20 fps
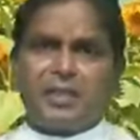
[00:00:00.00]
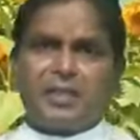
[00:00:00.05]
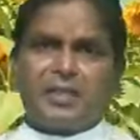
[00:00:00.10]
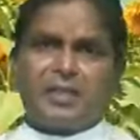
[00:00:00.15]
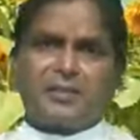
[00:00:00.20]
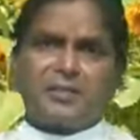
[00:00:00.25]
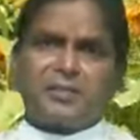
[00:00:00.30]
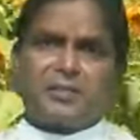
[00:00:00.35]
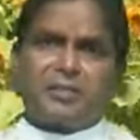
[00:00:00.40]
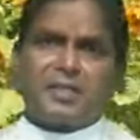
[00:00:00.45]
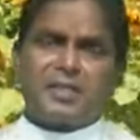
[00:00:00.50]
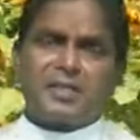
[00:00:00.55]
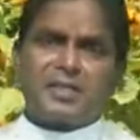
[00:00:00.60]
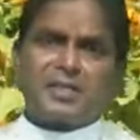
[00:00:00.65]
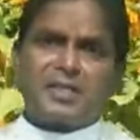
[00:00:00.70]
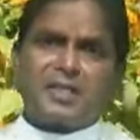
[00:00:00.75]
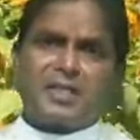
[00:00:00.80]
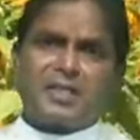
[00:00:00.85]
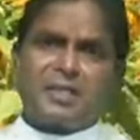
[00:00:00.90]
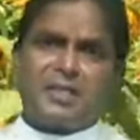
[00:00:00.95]
நடக்கக்கூடிய
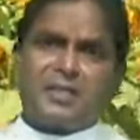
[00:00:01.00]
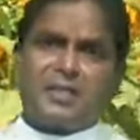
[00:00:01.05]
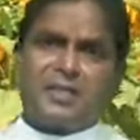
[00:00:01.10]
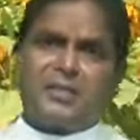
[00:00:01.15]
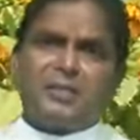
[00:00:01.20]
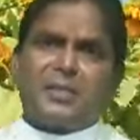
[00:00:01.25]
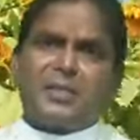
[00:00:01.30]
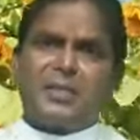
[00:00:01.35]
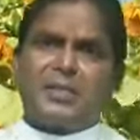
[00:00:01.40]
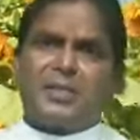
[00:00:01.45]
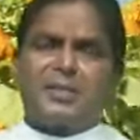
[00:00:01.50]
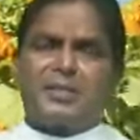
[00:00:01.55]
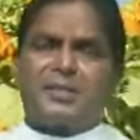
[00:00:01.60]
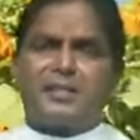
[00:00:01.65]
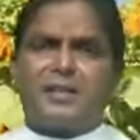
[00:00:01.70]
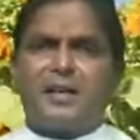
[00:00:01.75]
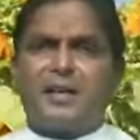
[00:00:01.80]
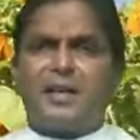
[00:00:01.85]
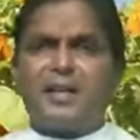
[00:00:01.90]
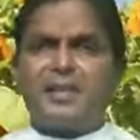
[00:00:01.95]
சடங்கிலும் அந்த
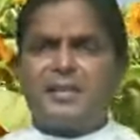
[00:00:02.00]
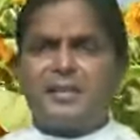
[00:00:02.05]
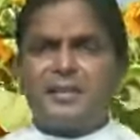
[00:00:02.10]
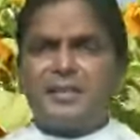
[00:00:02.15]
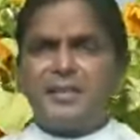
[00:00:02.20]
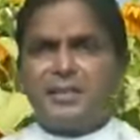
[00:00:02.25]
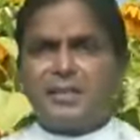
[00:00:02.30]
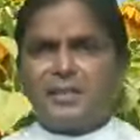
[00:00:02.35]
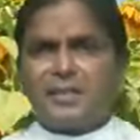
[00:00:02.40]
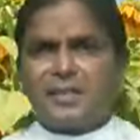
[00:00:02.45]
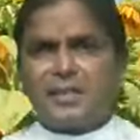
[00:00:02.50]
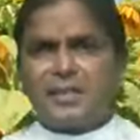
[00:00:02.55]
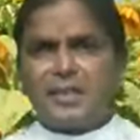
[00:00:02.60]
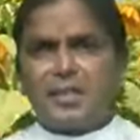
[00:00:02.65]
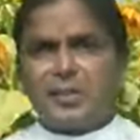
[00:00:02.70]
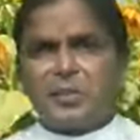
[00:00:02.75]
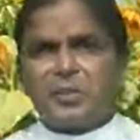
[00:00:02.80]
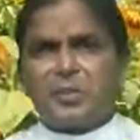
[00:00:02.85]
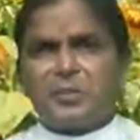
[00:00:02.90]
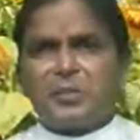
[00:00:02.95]
தாய்
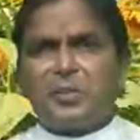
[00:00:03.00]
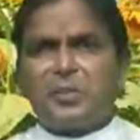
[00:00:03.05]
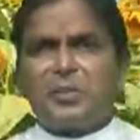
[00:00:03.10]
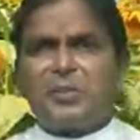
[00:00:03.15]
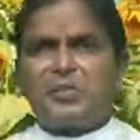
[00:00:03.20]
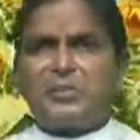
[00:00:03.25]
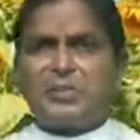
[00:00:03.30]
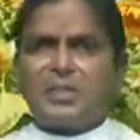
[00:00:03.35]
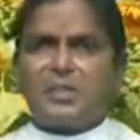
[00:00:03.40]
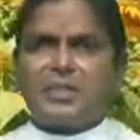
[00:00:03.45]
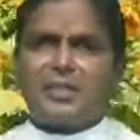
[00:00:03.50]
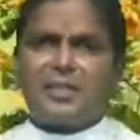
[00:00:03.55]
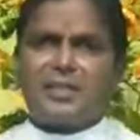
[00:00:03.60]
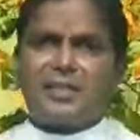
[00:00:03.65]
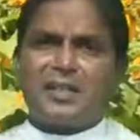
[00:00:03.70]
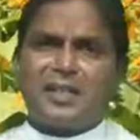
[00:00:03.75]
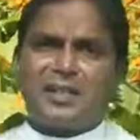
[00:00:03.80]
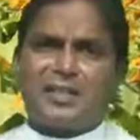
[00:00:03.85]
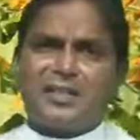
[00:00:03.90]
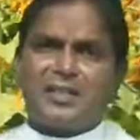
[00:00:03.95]
கண்ணீரோடு
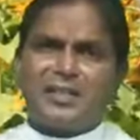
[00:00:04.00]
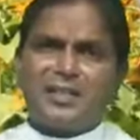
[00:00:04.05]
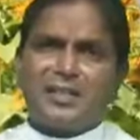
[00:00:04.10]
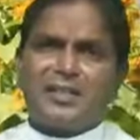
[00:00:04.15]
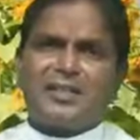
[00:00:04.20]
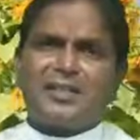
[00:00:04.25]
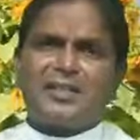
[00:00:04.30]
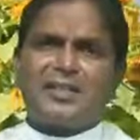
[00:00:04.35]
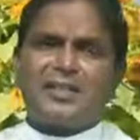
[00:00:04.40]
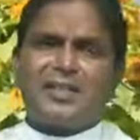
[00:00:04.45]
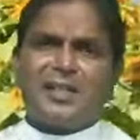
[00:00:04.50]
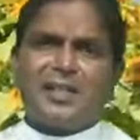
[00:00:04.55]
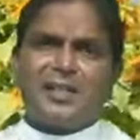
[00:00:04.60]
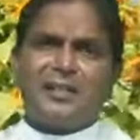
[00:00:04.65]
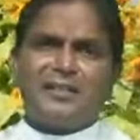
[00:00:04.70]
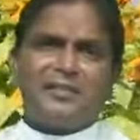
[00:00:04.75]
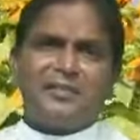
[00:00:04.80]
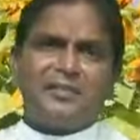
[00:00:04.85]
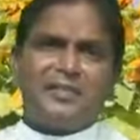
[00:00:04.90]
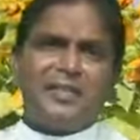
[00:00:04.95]
ஜபிக்கின்றார்
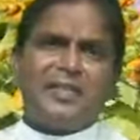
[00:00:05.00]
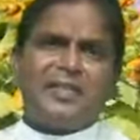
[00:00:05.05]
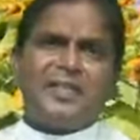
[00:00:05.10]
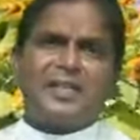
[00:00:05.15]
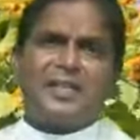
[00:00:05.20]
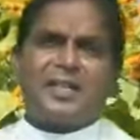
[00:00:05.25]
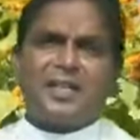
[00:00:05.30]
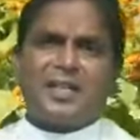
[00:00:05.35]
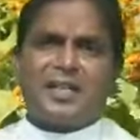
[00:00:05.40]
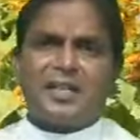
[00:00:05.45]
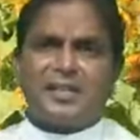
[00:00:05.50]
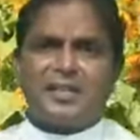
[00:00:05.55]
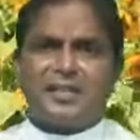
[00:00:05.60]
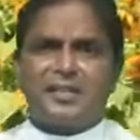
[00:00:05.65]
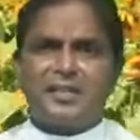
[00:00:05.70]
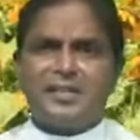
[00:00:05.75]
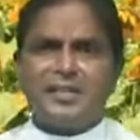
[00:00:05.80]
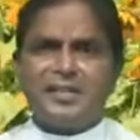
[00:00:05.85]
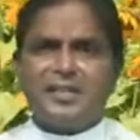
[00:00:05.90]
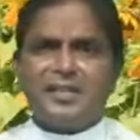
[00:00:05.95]
கதறுகிறார் வேண்டுகிறார்
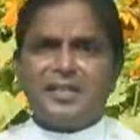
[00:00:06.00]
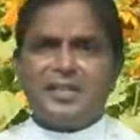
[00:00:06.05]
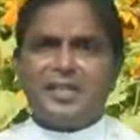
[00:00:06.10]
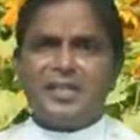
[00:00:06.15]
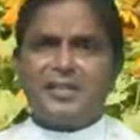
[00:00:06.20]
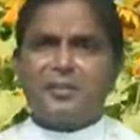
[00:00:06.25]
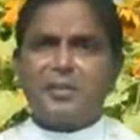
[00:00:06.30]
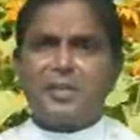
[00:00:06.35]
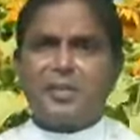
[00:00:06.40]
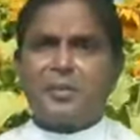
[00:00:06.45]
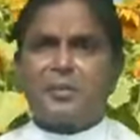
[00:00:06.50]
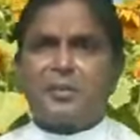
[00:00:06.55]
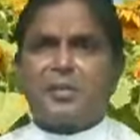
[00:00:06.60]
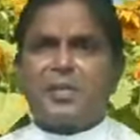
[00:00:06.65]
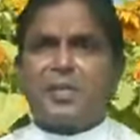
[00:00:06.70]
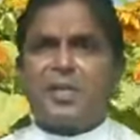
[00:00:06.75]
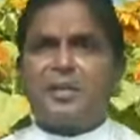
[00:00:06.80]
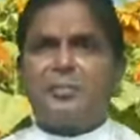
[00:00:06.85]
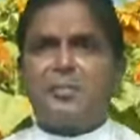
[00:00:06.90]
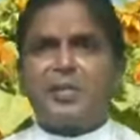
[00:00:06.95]
என்னுடைய
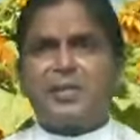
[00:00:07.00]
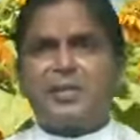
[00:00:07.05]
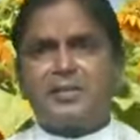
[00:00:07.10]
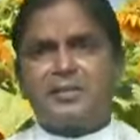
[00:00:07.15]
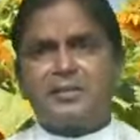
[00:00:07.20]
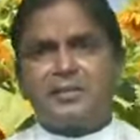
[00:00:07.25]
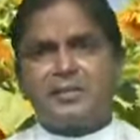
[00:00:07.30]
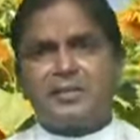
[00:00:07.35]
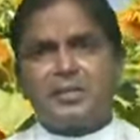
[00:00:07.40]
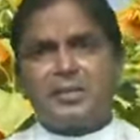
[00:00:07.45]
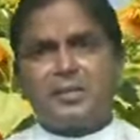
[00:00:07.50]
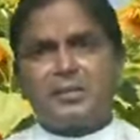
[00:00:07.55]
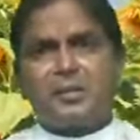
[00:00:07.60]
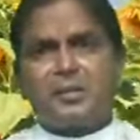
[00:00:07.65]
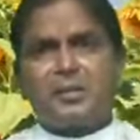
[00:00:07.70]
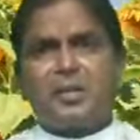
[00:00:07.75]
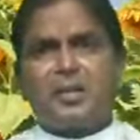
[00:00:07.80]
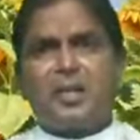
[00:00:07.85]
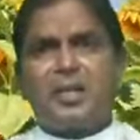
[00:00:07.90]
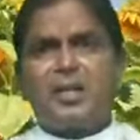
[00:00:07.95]
ஒரே மகன் ஏதோ
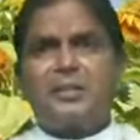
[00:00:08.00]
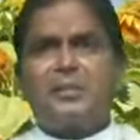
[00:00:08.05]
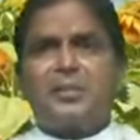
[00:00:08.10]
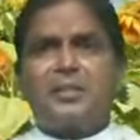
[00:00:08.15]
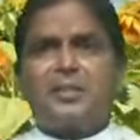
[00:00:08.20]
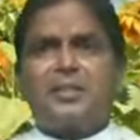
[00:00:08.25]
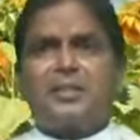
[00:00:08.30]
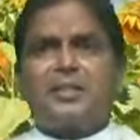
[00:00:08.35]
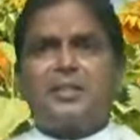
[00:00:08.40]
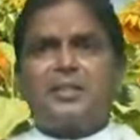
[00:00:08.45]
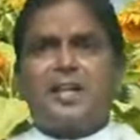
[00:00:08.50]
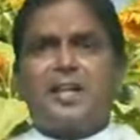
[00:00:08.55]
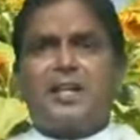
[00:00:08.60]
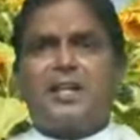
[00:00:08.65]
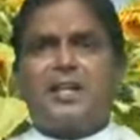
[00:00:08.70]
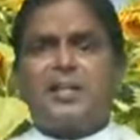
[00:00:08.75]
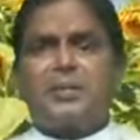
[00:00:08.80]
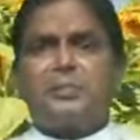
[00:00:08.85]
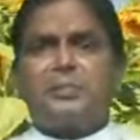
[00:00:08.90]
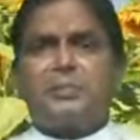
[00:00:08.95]
இராணுவத்திற்காக
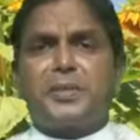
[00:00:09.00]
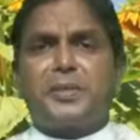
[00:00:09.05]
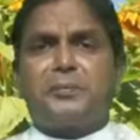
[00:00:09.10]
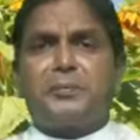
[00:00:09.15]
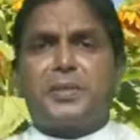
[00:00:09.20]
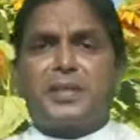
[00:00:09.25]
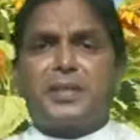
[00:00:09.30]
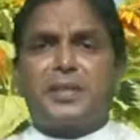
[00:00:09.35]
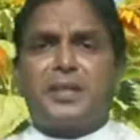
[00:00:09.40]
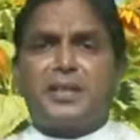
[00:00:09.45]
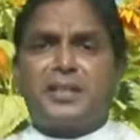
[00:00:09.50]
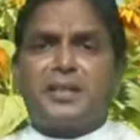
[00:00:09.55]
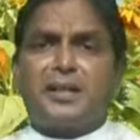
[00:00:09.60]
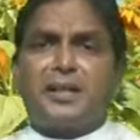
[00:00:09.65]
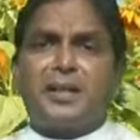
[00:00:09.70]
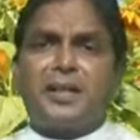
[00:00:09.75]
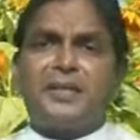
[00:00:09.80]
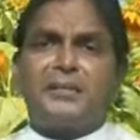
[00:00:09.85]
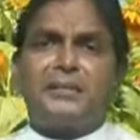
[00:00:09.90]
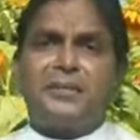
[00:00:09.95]
அனுப்பிய மகனை
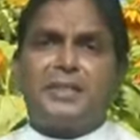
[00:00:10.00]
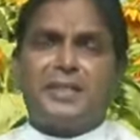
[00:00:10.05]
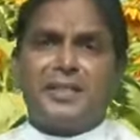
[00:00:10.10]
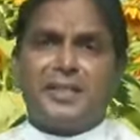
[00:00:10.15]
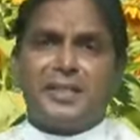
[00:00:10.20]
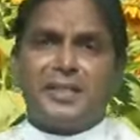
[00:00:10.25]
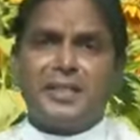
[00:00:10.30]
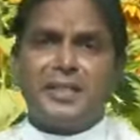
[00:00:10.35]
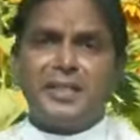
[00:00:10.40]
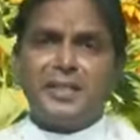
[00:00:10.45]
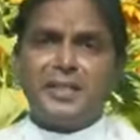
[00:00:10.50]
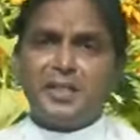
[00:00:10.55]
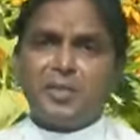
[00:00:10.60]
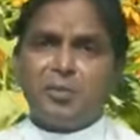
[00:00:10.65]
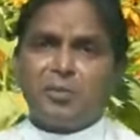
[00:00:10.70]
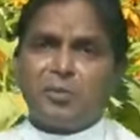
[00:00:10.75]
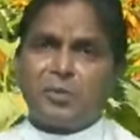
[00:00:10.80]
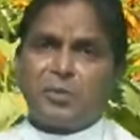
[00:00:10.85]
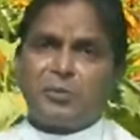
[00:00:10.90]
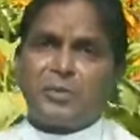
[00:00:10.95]
காணவில்லையே
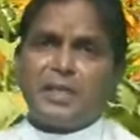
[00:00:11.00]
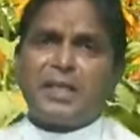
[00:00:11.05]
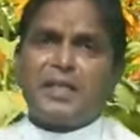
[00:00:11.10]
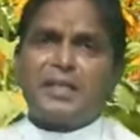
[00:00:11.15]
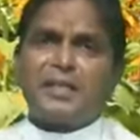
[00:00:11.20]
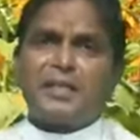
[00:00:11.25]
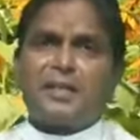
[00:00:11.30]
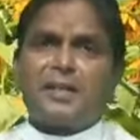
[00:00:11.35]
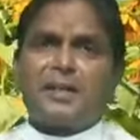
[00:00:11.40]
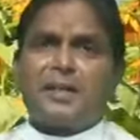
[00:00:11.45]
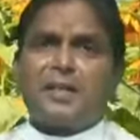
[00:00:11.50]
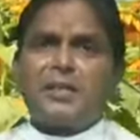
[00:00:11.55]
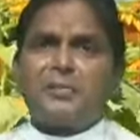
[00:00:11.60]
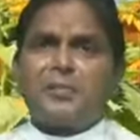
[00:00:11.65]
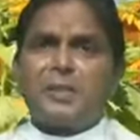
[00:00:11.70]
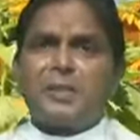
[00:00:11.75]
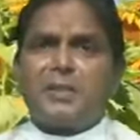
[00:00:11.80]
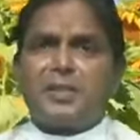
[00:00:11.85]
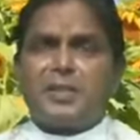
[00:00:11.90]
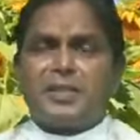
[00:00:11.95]
ஒருவேளை அந்த
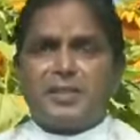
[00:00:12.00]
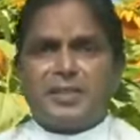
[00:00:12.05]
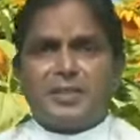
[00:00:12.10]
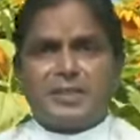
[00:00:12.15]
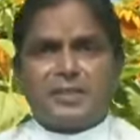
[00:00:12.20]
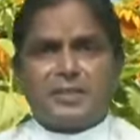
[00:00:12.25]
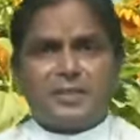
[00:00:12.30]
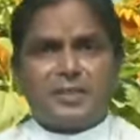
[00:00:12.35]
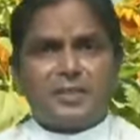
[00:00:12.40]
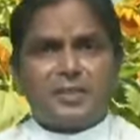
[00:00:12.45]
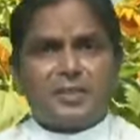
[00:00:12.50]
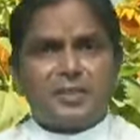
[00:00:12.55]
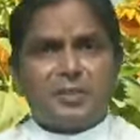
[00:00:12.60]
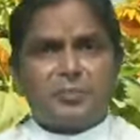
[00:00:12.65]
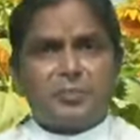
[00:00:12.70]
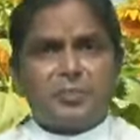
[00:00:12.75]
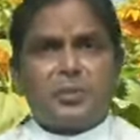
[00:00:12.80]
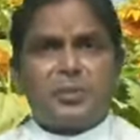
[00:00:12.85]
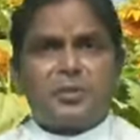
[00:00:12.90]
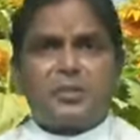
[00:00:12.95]
இராணுவ ஏதோ
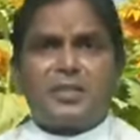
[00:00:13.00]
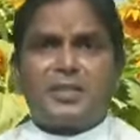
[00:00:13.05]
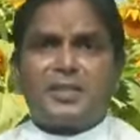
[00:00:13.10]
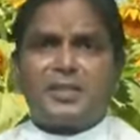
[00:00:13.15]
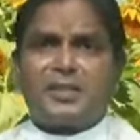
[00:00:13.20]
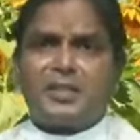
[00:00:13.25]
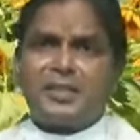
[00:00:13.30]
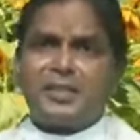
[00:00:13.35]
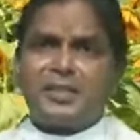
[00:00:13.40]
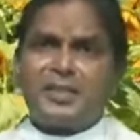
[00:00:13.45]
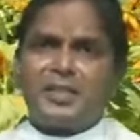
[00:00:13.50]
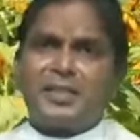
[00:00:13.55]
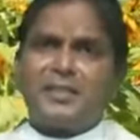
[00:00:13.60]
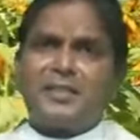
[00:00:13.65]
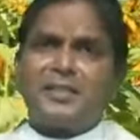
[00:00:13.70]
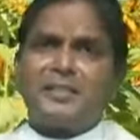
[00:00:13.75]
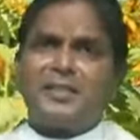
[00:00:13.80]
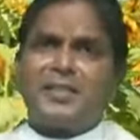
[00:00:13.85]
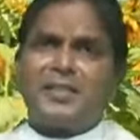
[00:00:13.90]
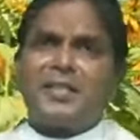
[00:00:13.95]
போர்க்களத்தில்
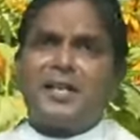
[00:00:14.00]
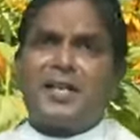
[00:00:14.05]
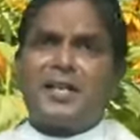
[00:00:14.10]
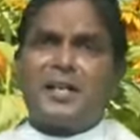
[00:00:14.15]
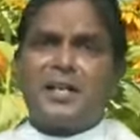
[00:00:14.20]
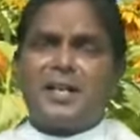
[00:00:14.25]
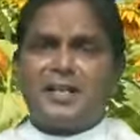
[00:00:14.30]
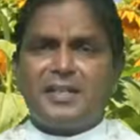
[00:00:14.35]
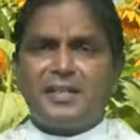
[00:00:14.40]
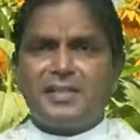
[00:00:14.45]
இறந்து விட்டானா